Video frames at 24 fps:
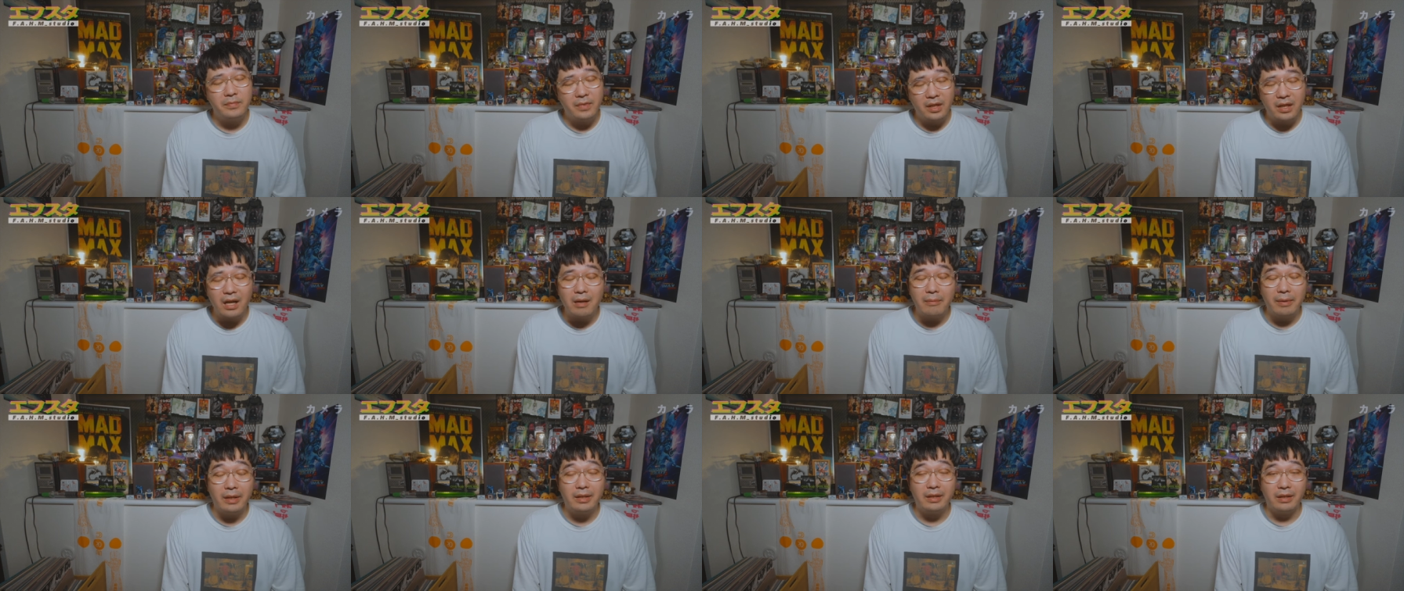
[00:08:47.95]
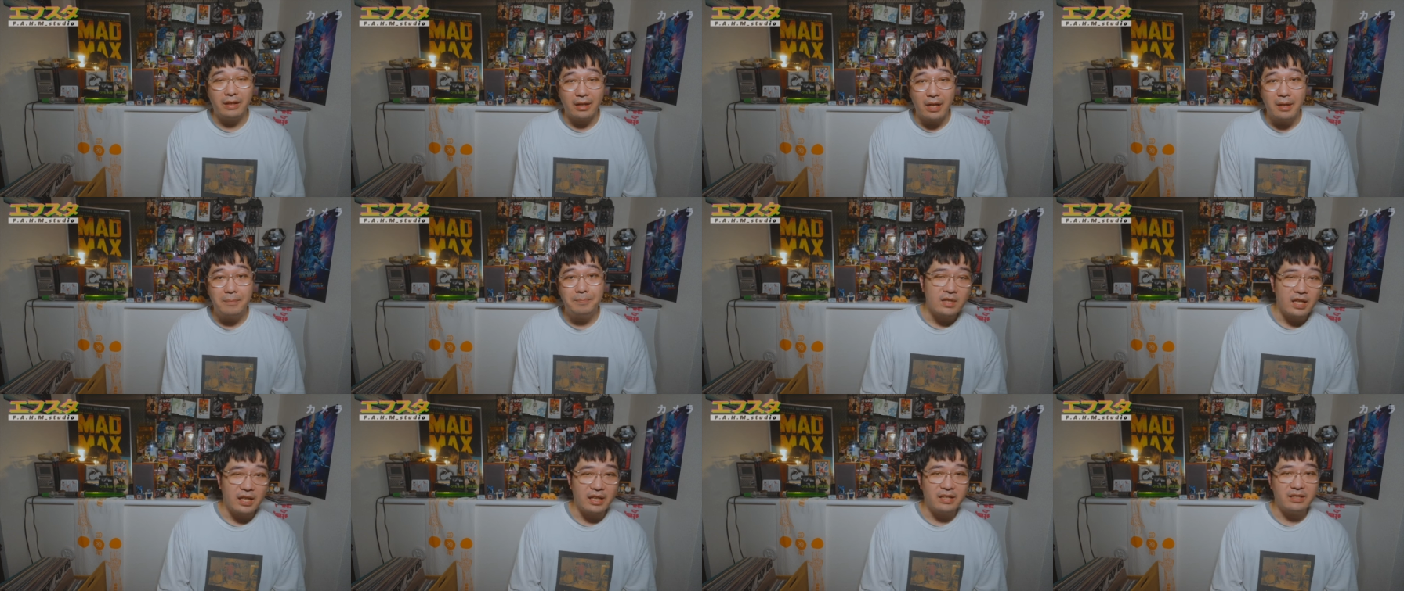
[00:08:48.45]
かばって
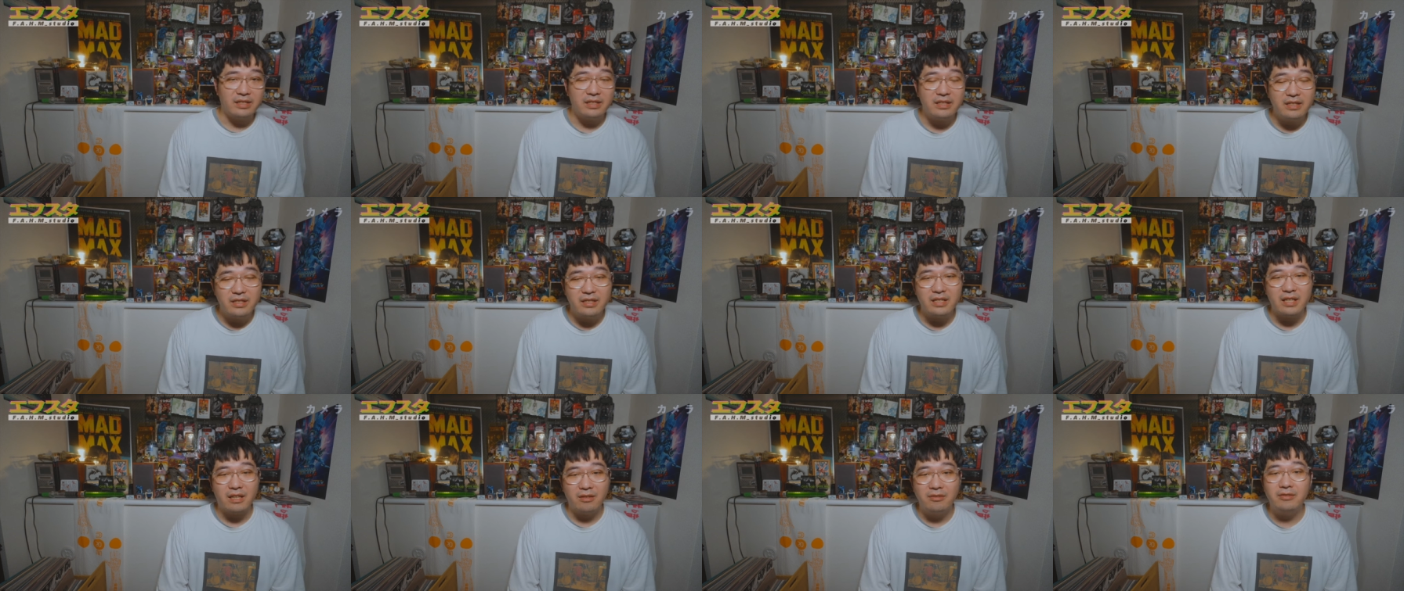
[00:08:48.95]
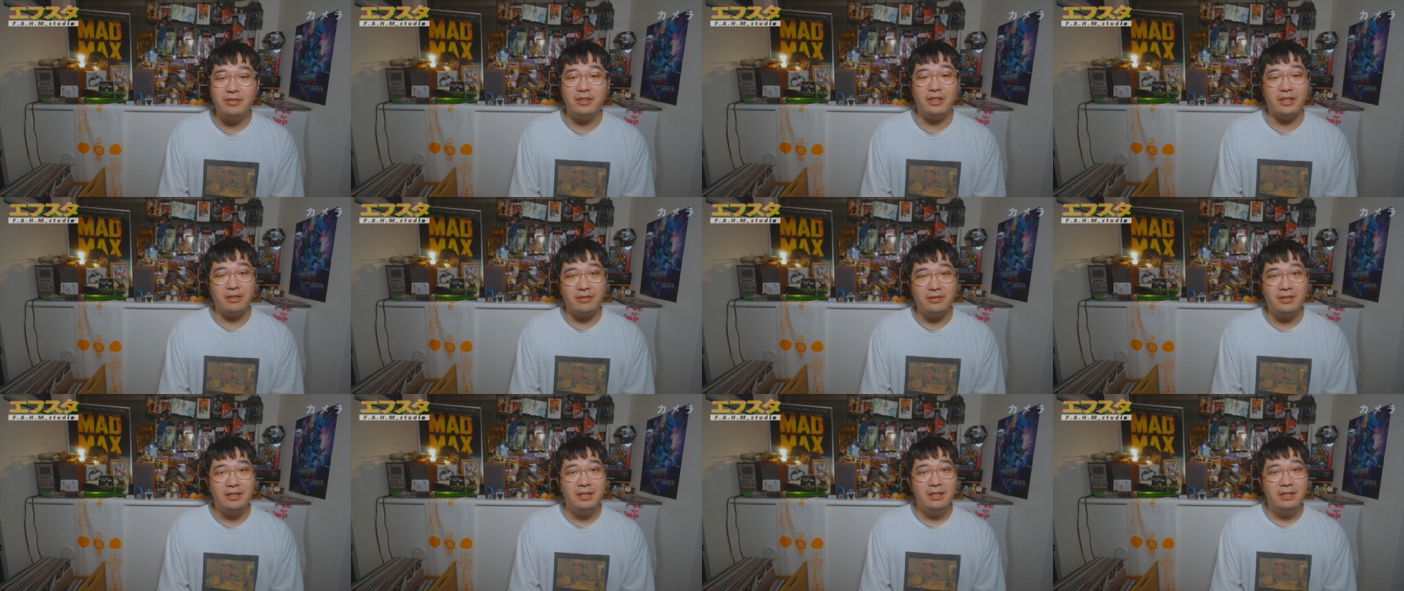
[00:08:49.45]
ね、えー、死んじゃうって
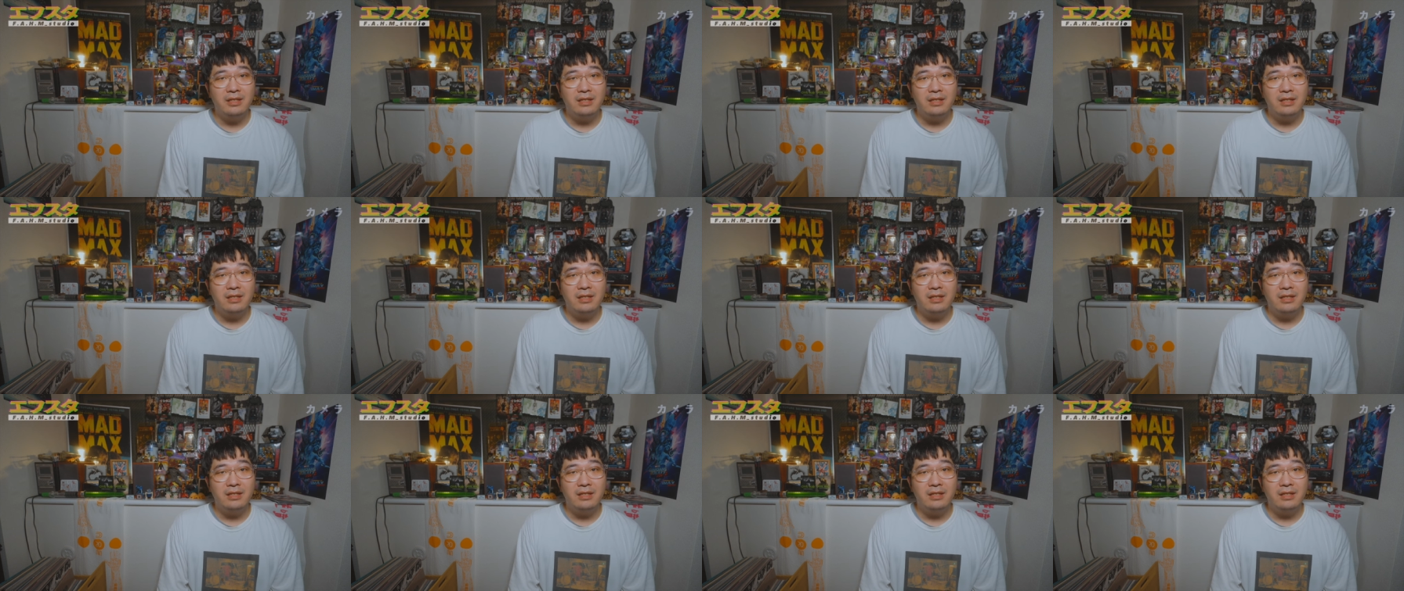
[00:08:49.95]
いう